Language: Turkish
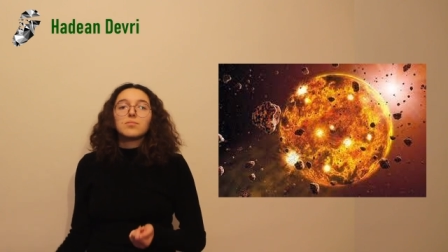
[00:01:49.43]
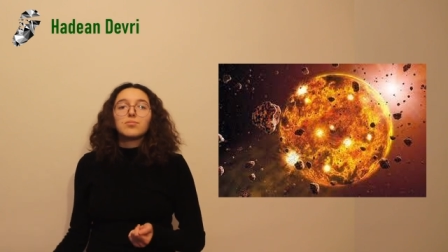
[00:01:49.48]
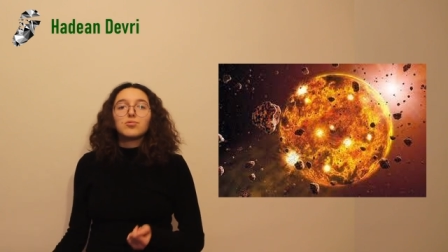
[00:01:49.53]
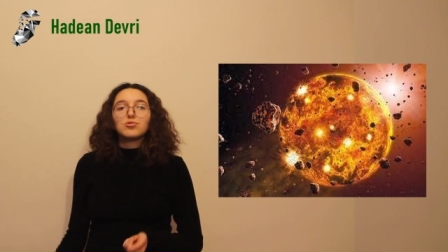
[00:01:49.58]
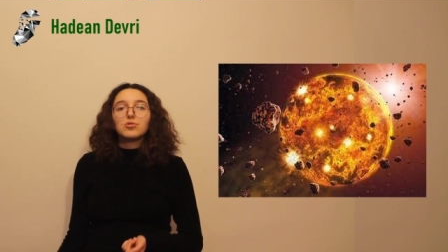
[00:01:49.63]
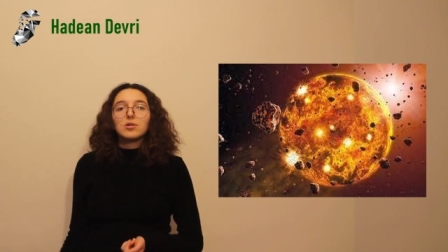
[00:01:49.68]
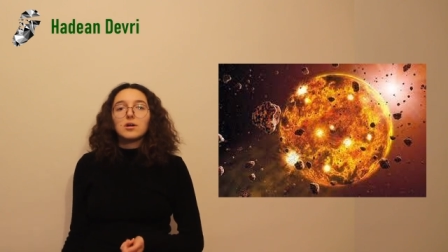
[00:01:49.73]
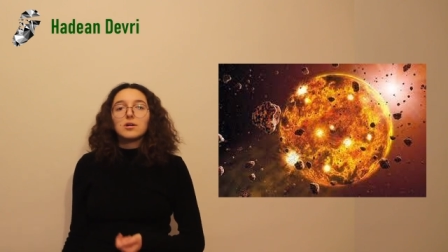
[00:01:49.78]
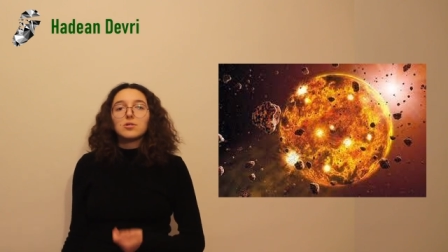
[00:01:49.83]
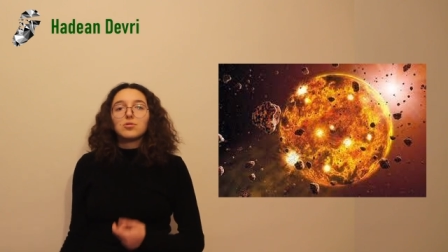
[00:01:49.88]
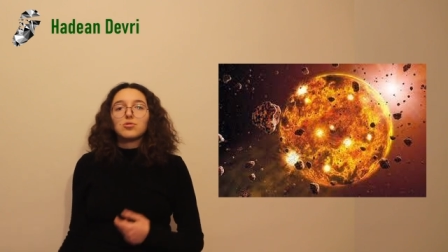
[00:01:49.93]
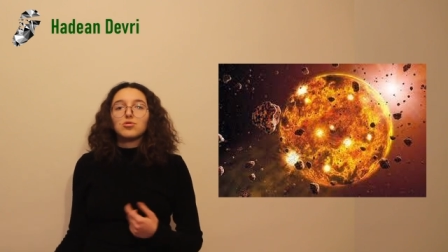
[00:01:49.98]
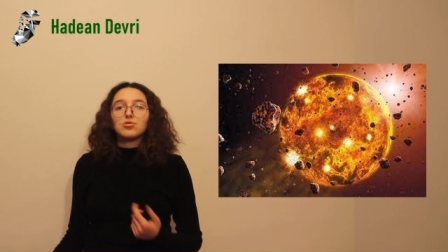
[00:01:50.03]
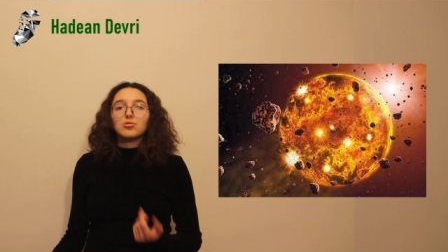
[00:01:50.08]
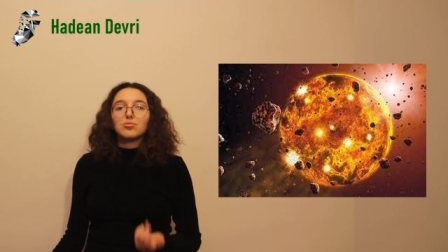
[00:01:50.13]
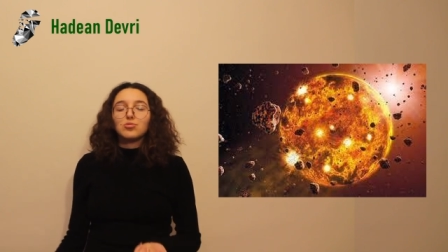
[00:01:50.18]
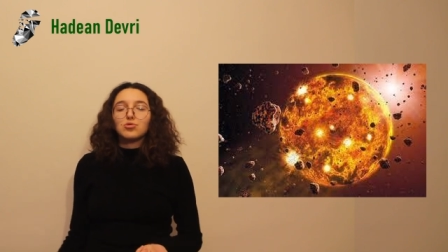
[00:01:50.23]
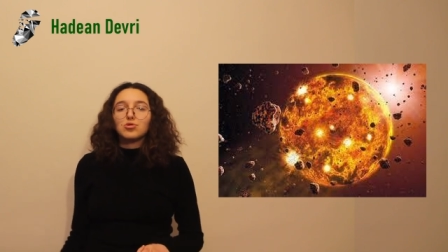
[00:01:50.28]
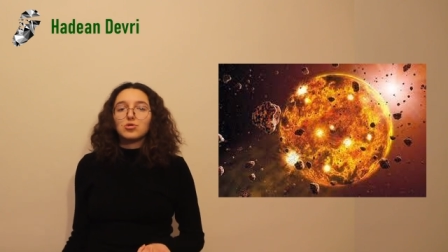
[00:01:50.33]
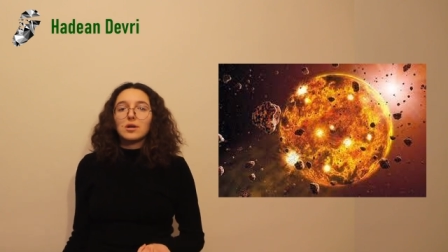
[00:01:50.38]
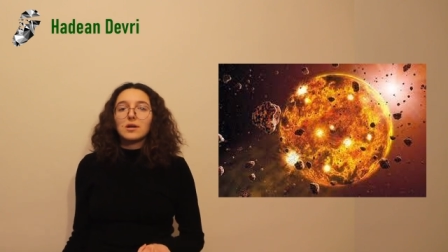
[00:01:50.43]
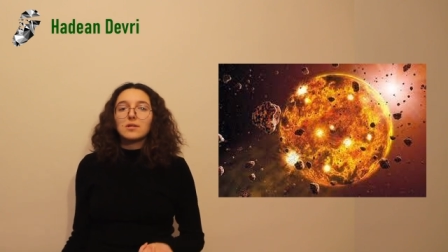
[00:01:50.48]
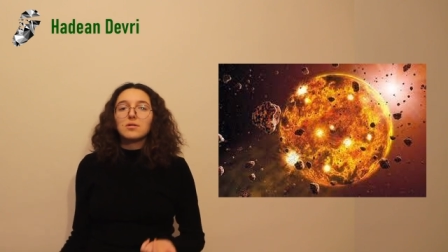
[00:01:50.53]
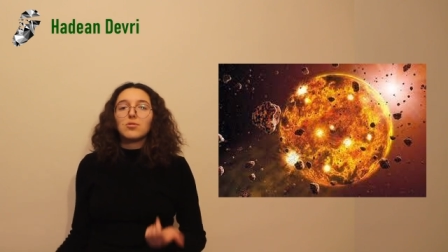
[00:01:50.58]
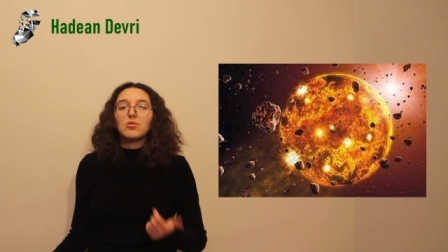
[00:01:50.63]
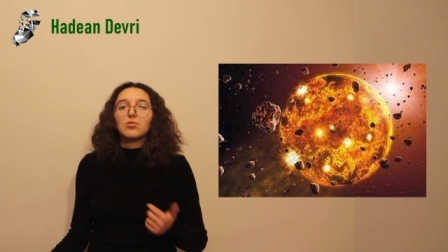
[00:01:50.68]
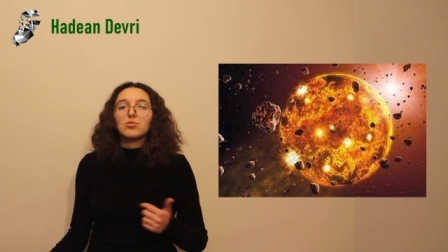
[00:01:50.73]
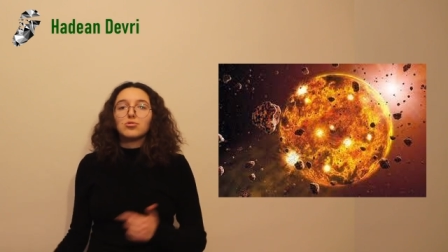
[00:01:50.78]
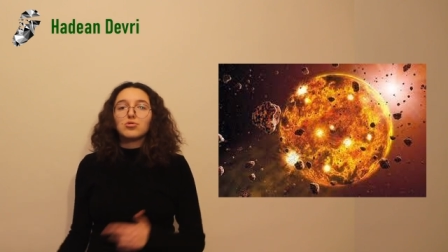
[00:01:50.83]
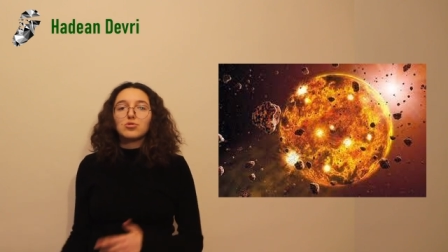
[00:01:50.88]
Bu da günümüzden
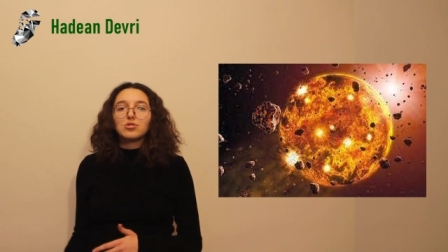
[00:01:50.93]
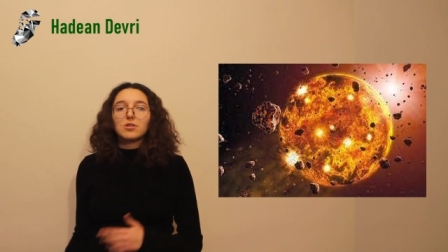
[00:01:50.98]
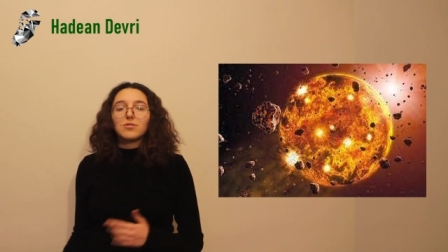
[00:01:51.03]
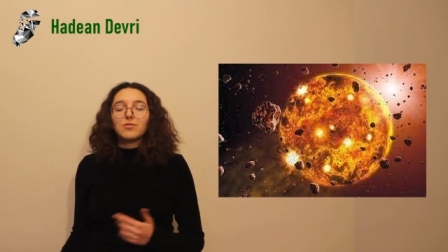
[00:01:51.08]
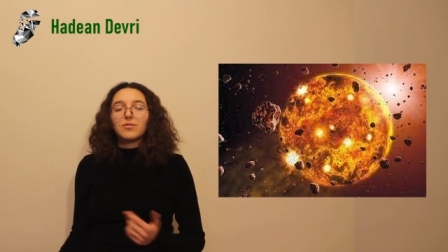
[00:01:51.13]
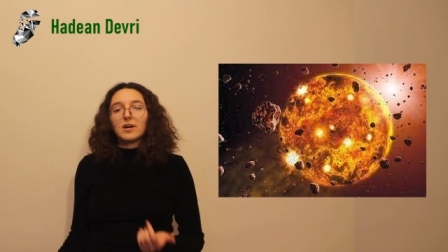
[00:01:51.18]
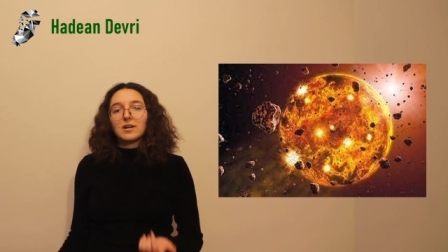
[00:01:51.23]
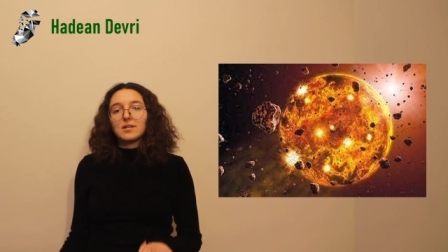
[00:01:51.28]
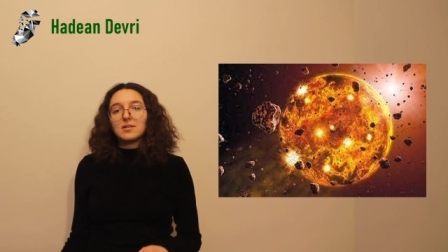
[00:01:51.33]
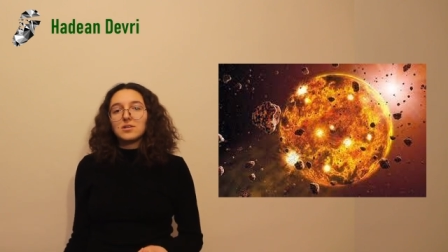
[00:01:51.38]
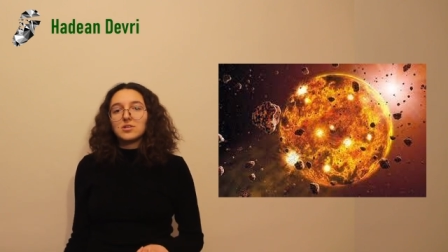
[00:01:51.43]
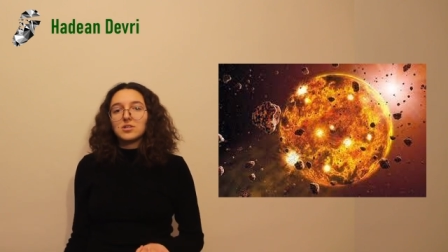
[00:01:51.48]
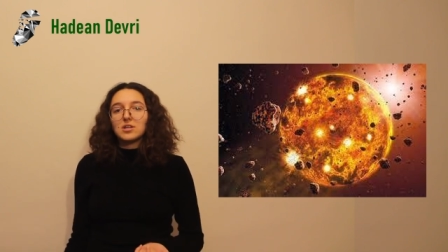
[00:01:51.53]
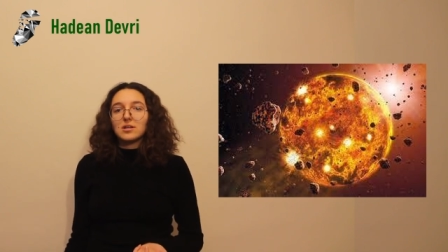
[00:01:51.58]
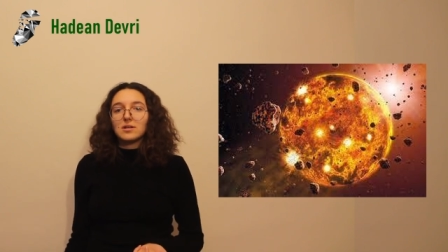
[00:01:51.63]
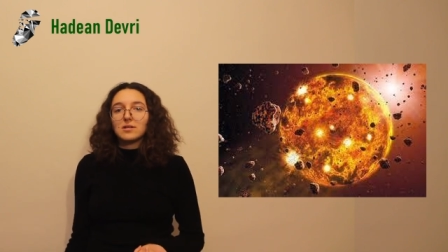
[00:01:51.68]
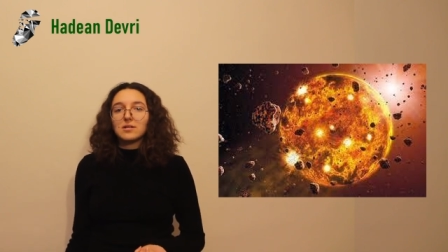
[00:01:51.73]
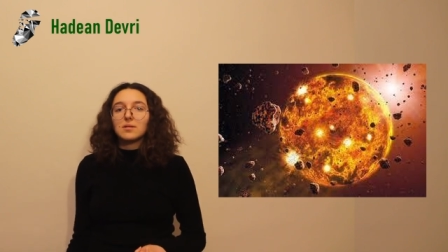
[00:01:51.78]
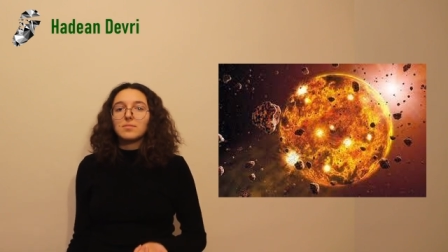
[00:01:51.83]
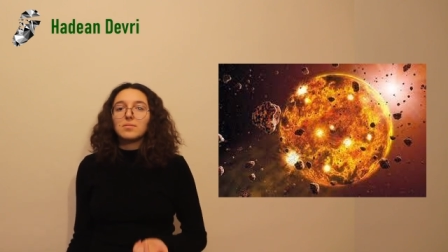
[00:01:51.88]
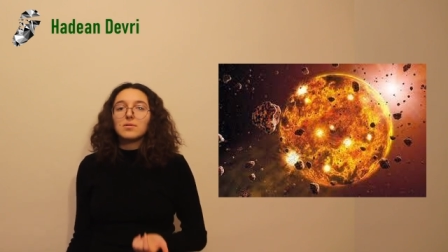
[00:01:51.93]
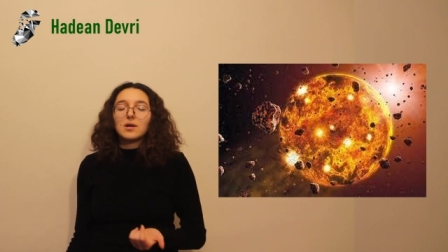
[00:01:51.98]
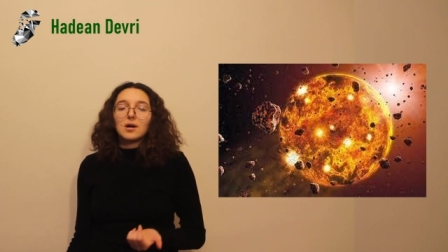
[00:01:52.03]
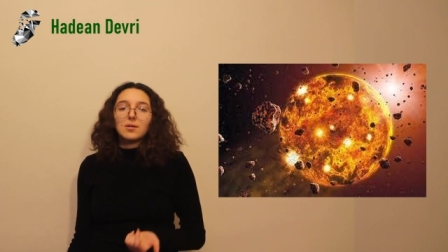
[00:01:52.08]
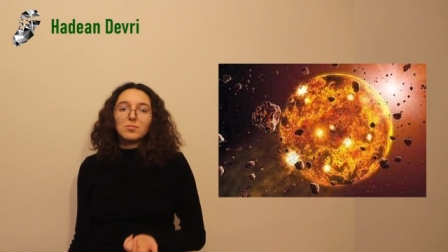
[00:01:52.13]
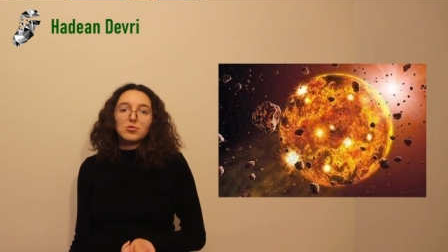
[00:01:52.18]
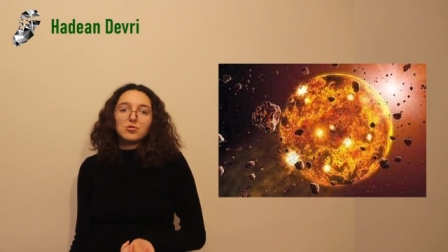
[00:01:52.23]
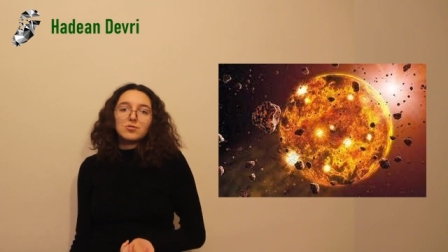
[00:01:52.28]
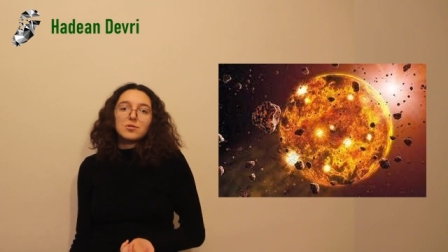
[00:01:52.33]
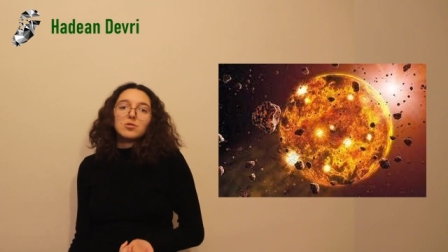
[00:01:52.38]
oldukça farklı içerikte bir
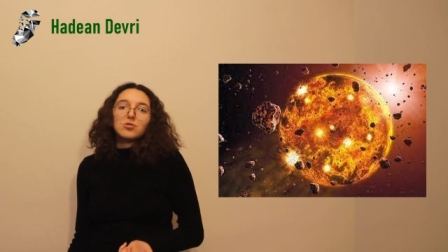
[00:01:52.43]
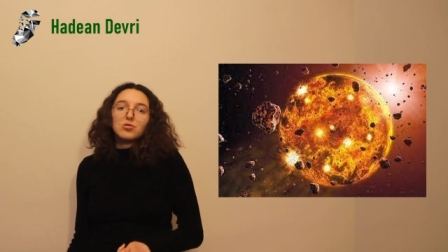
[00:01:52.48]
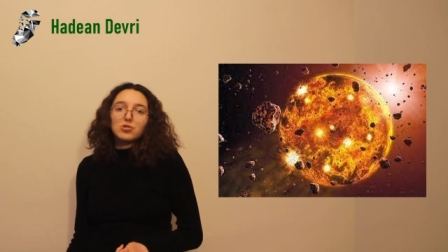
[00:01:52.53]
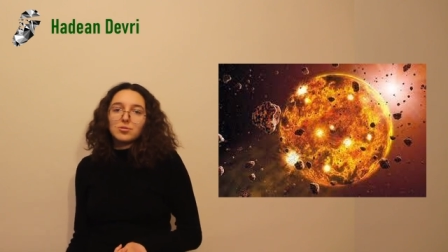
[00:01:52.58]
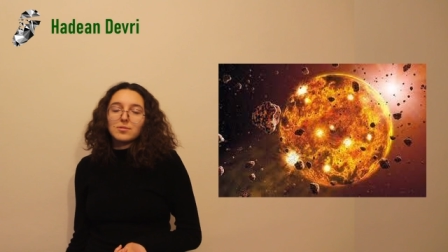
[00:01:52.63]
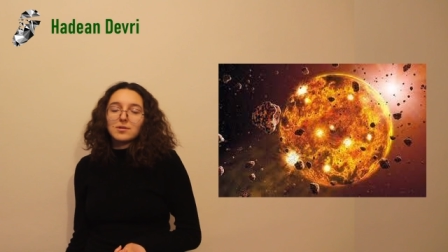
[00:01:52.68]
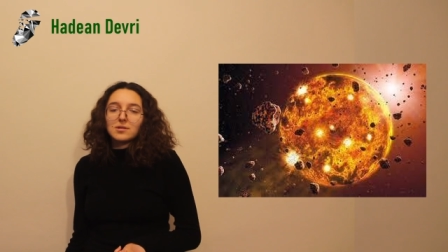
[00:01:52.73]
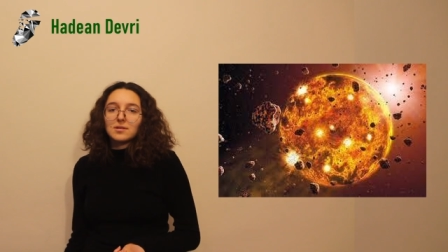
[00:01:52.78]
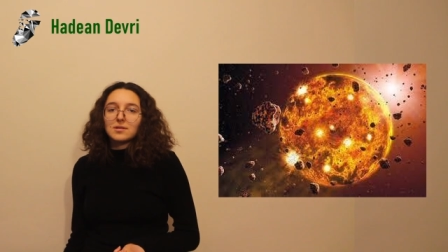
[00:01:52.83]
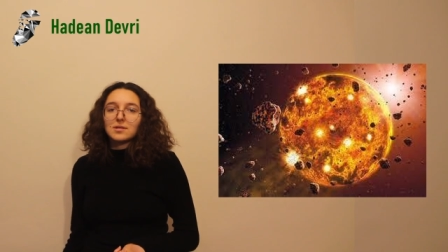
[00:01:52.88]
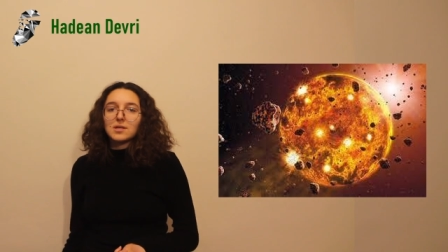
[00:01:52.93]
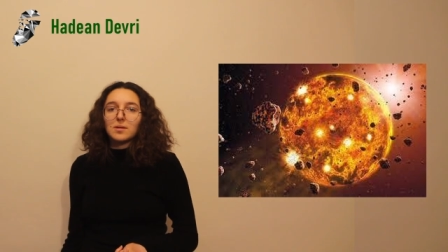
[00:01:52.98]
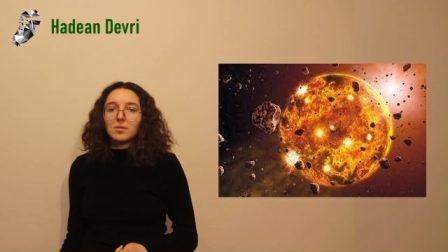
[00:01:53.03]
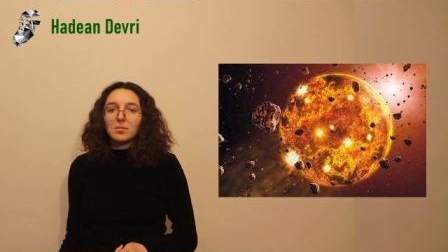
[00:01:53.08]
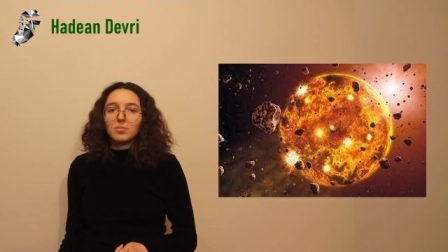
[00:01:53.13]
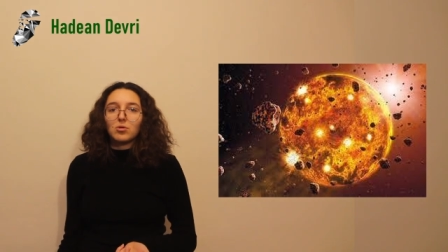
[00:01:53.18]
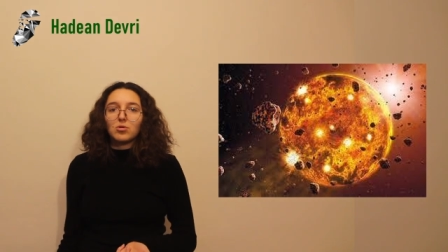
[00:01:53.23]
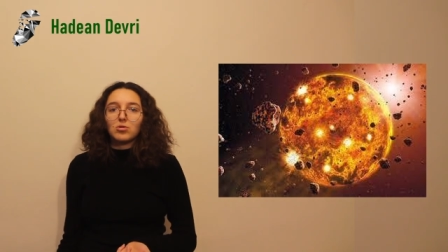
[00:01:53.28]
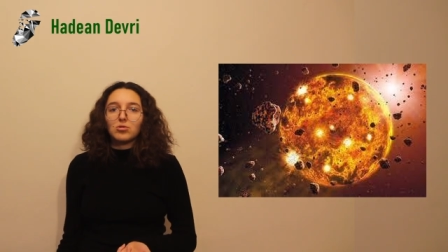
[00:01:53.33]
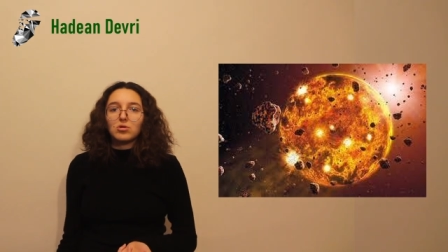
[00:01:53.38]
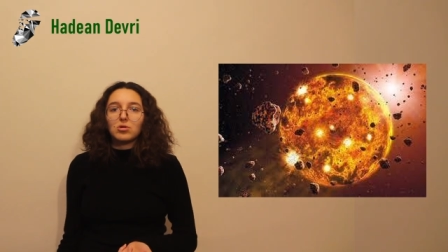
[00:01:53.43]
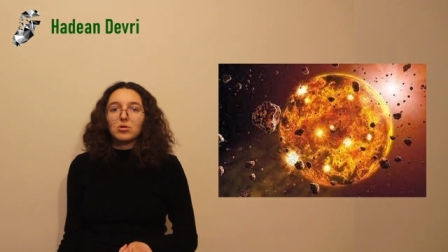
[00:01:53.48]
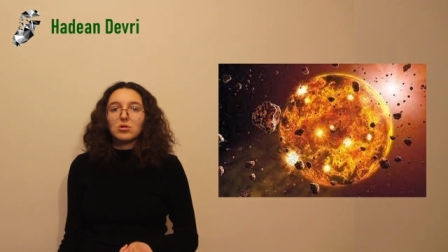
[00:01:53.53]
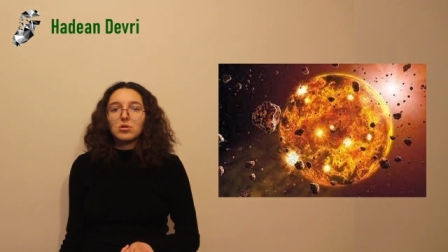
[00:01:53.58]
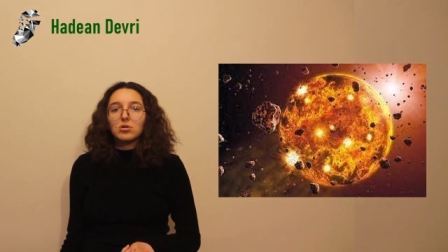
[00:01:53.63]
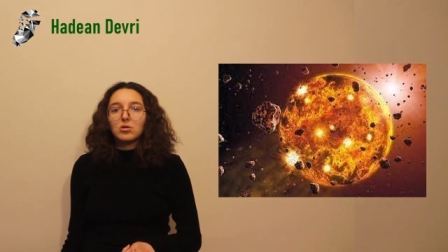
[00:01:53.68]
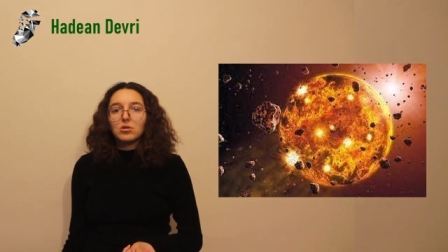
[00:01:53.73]
atmosfer oluşmasına sebep oldu.